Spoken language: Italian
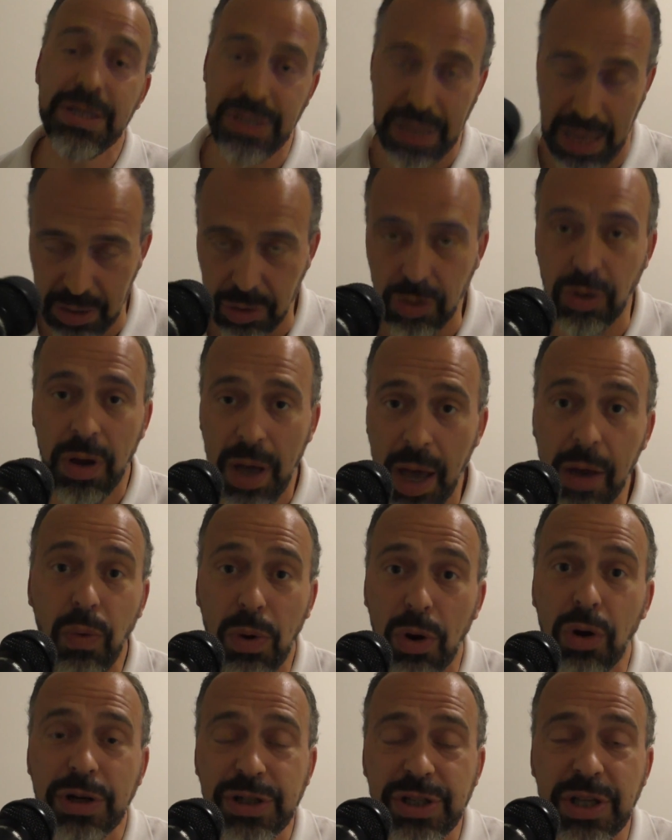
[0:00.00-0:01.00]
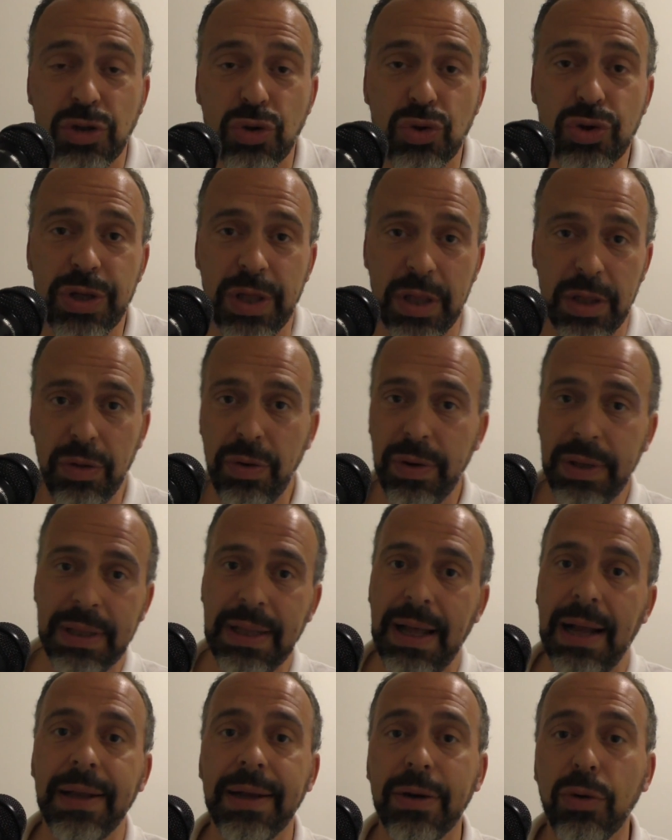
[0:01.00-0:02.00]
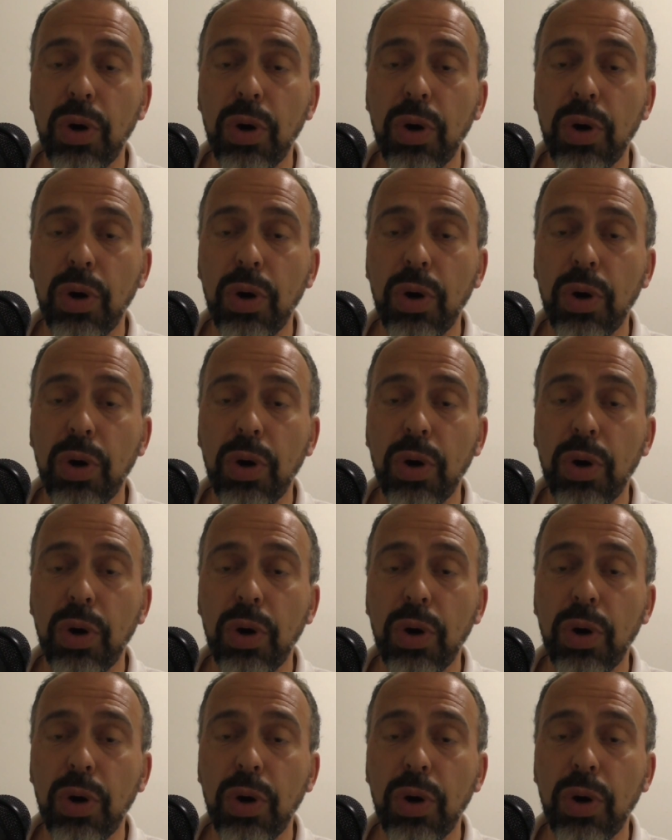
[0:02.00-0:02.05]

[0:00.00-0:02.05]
Esatto, è quello che sta succedendo in Italia.